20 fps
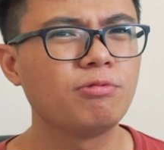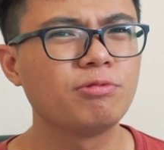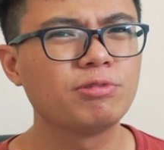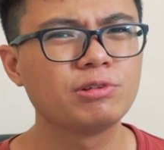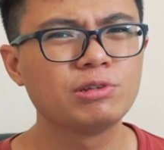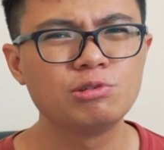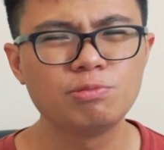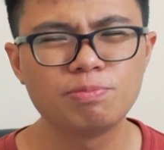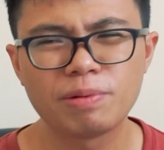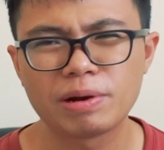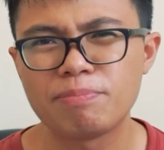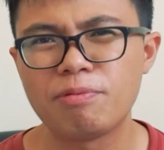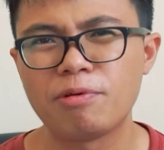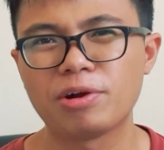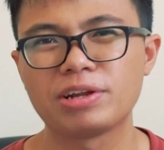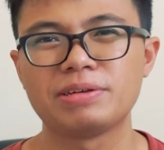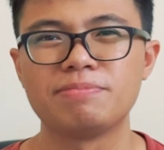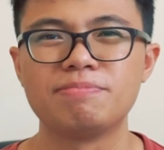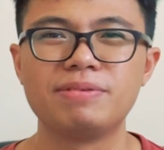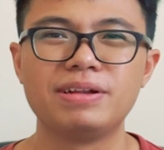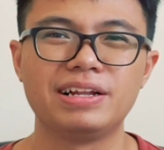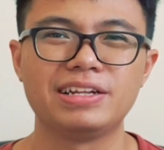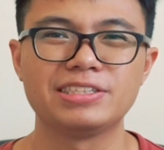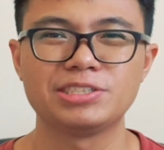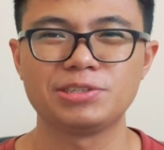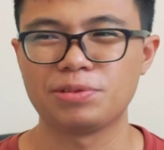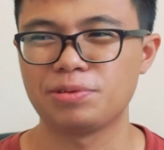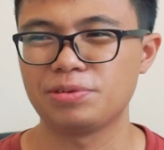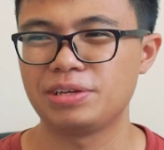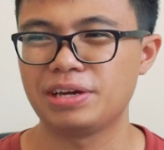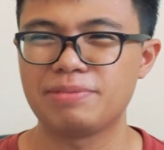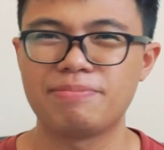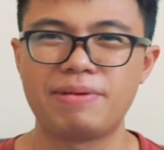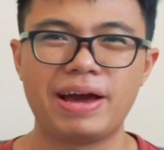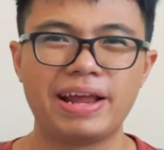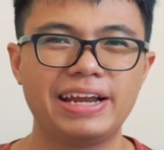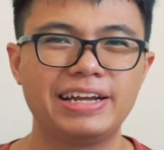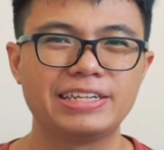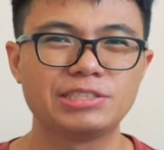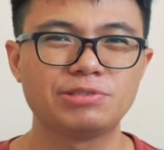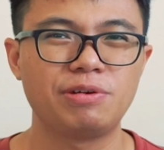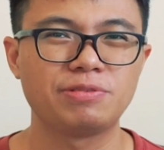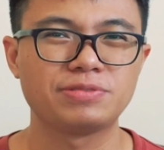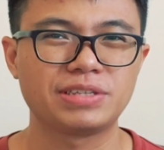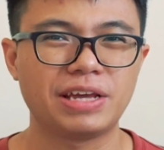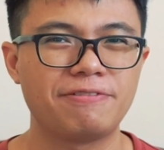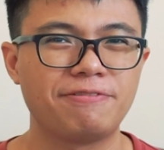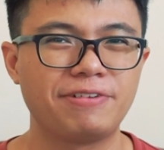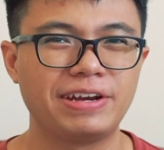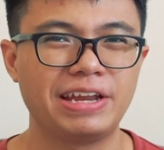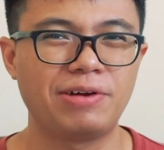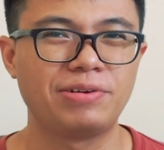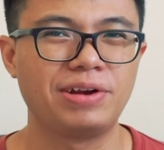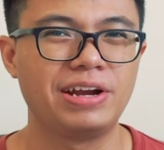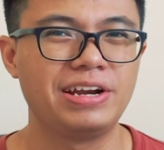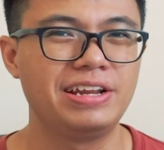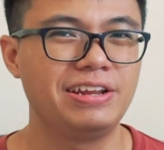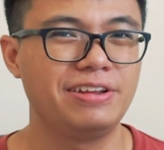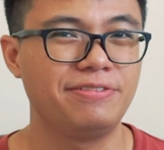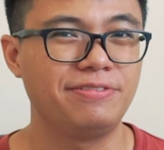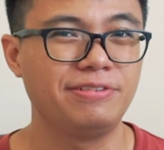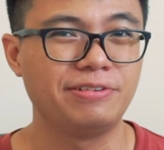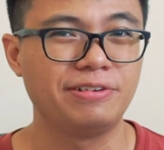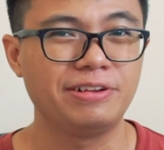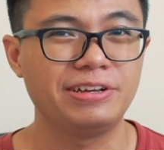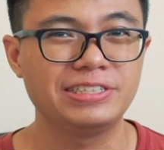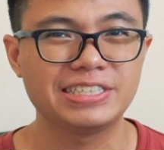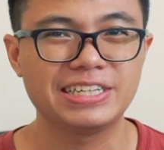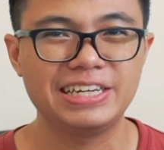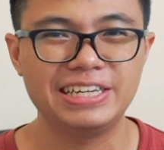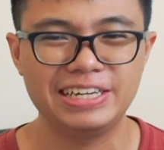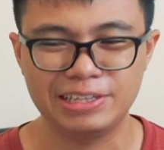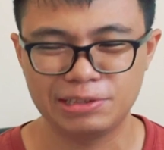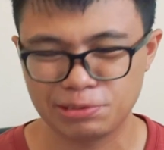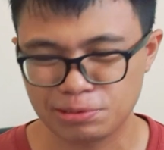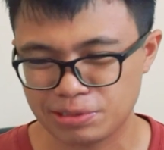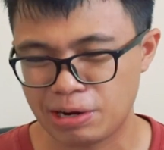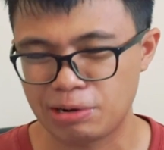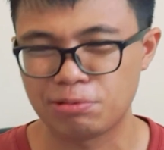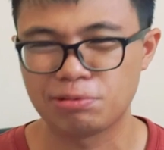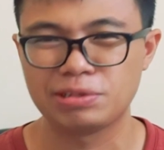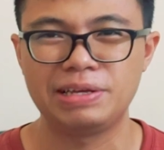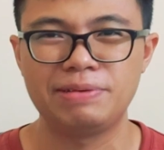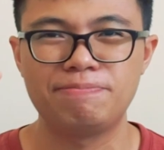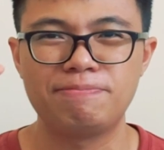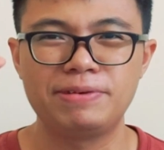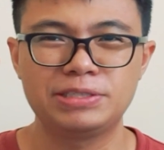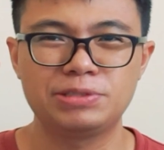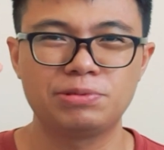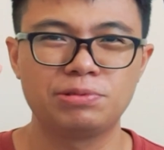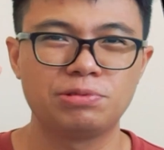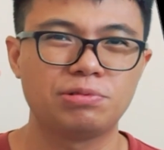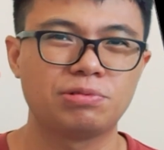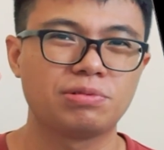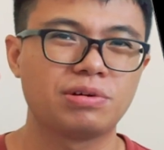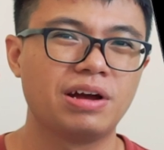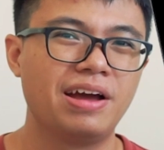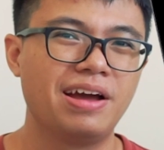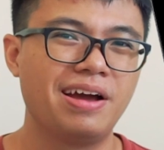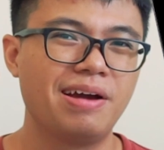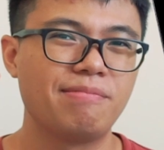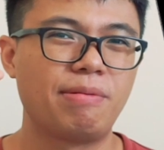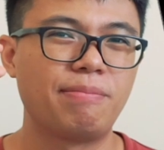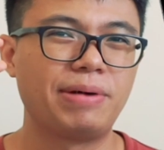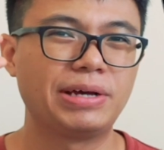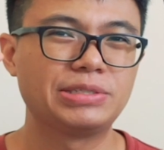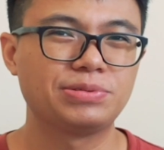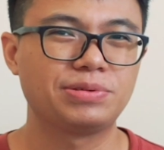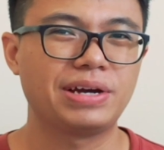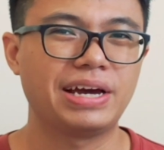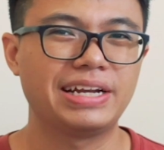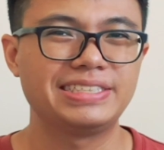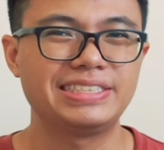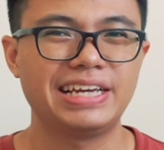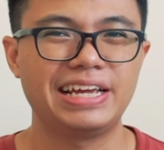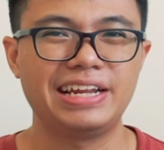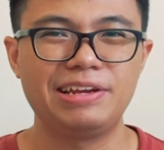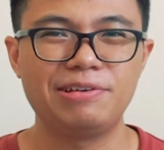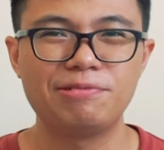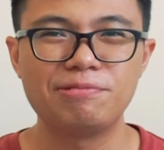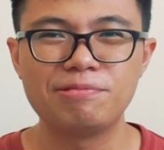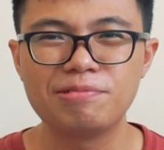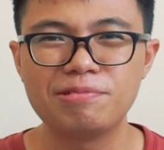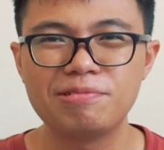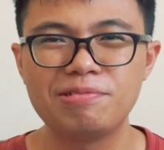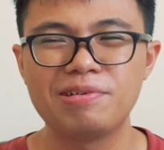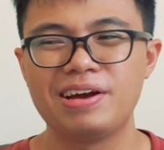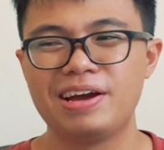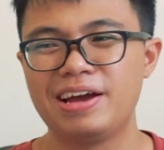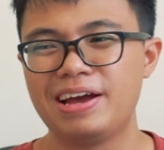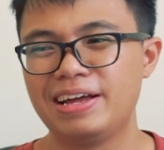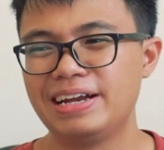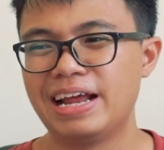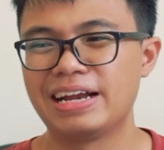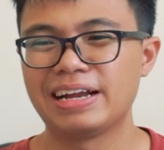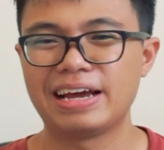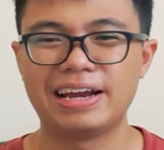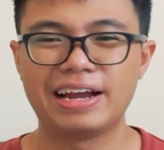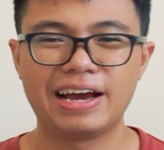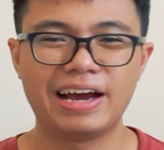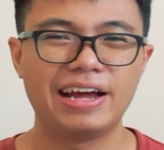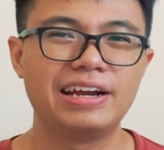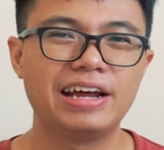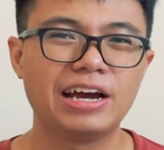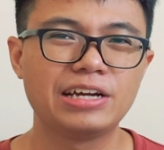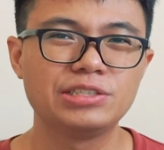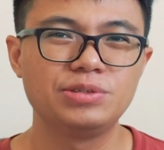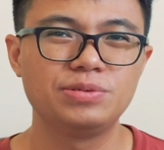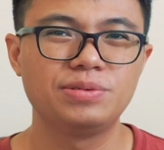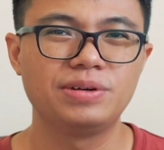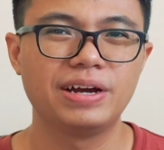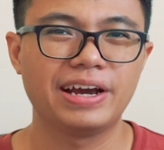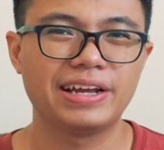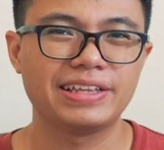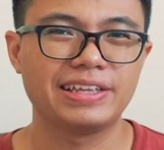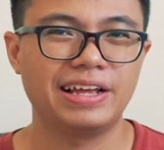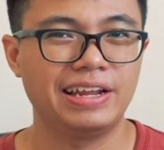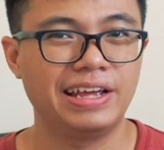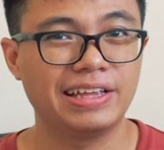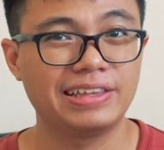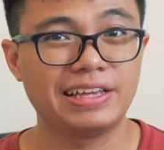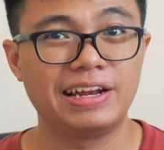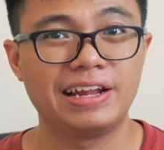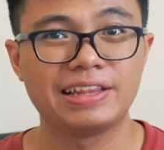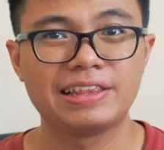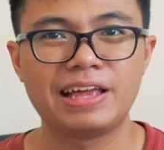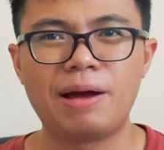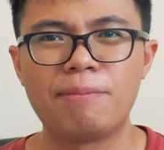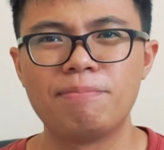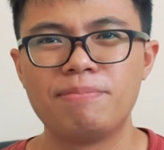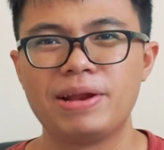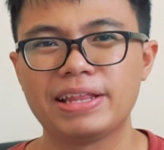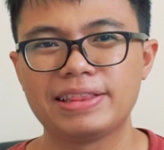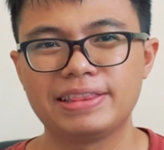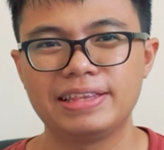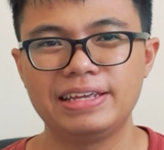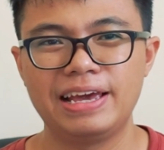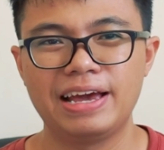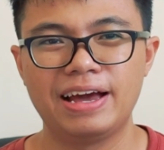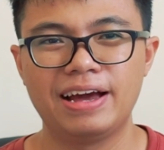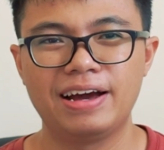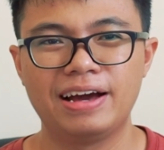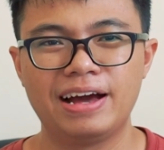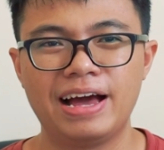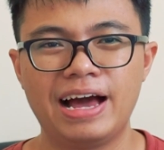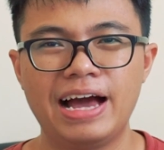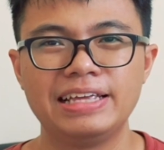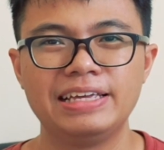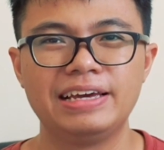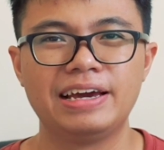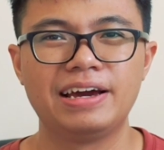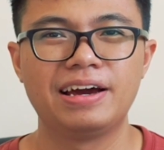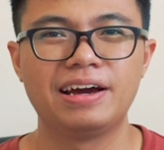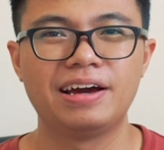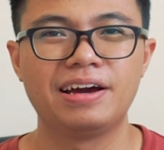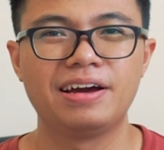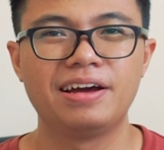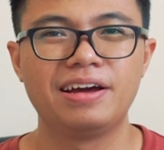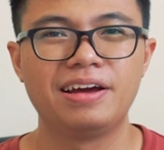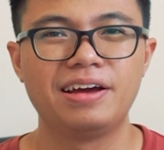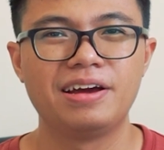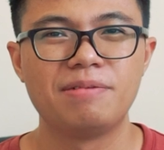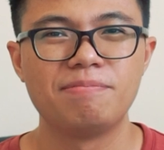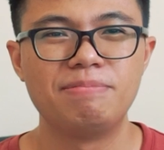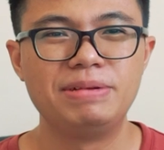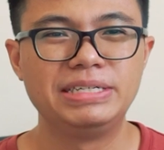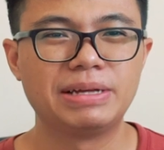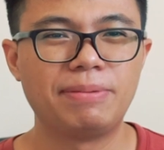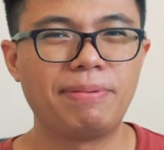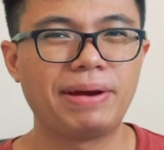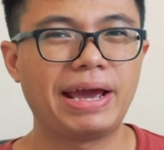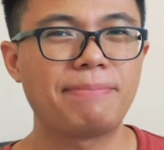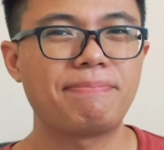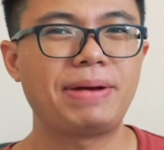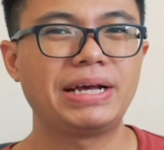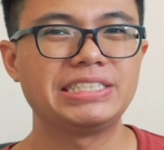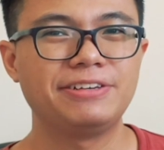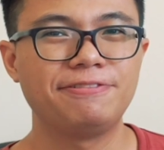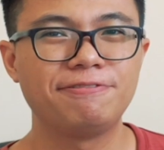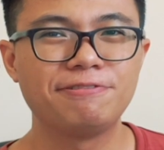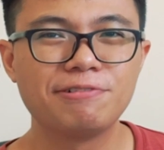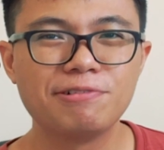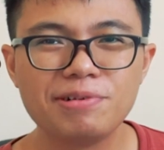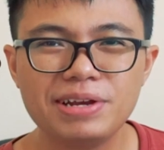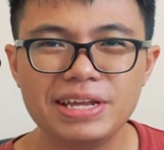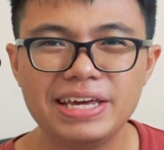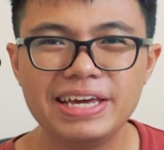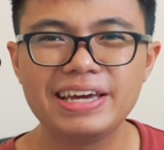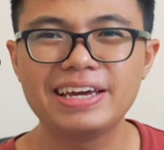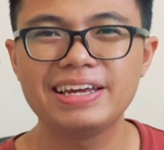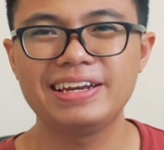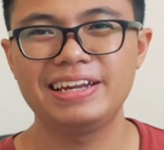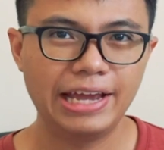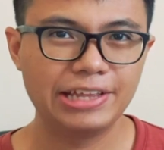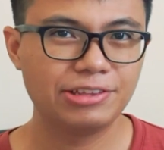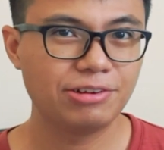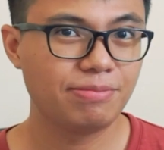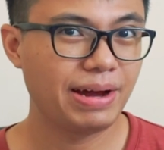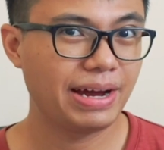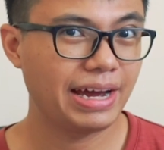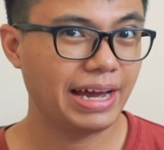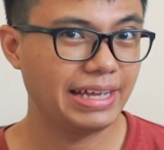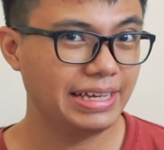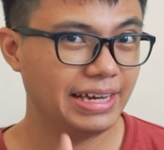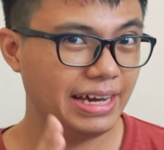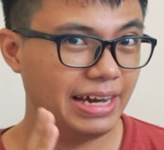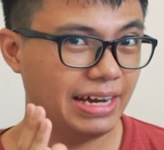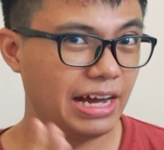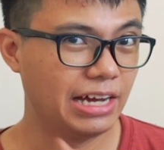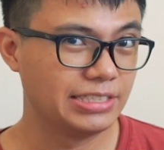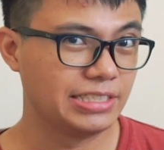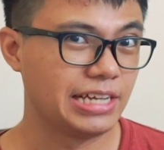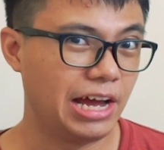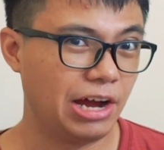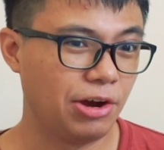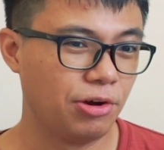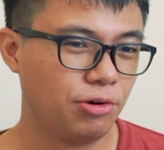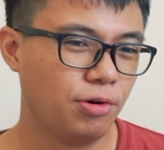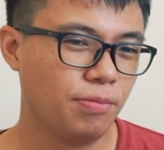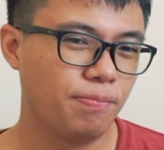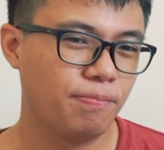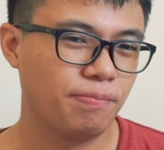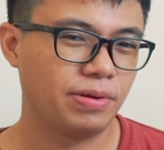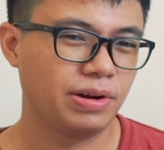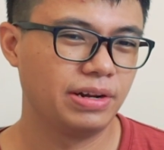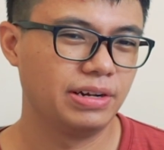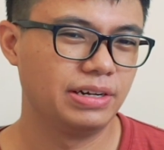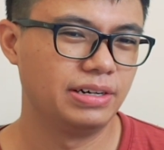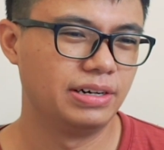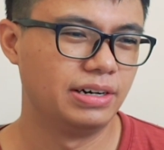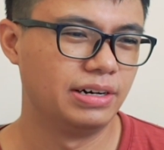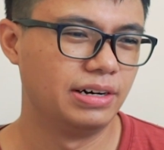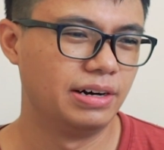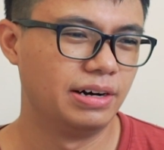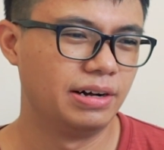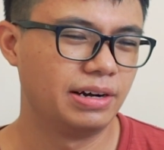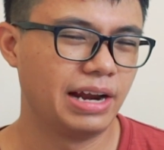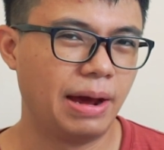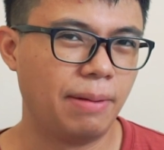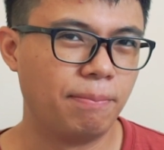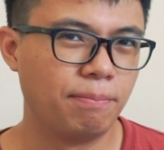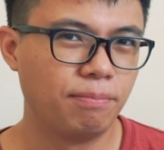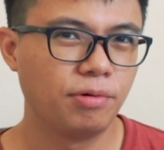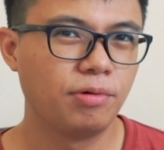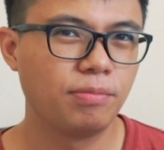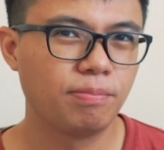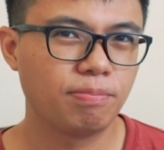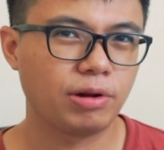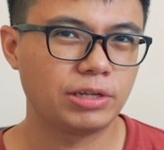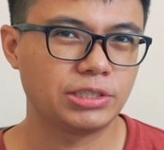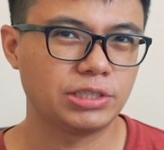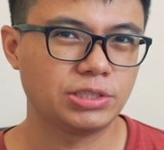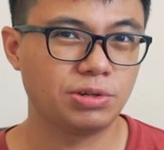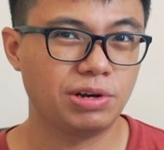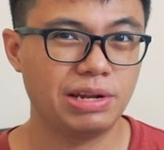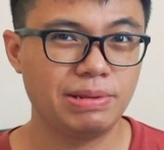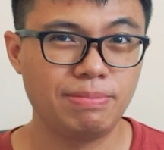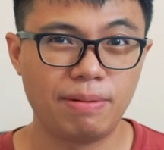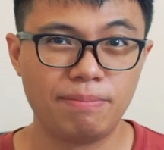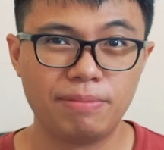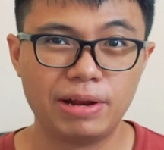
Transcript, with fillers: super portable. Contohnya kemarin Swift 7 yang udah di-review Rizky itu terlalu tipis untuk memasukkan seri U dan kadang-kadang juga kita lihat ada tablet yang hanya bisa pakai pasif cooling. Itu makanya nggak sanggup uh, nampung prosesor 15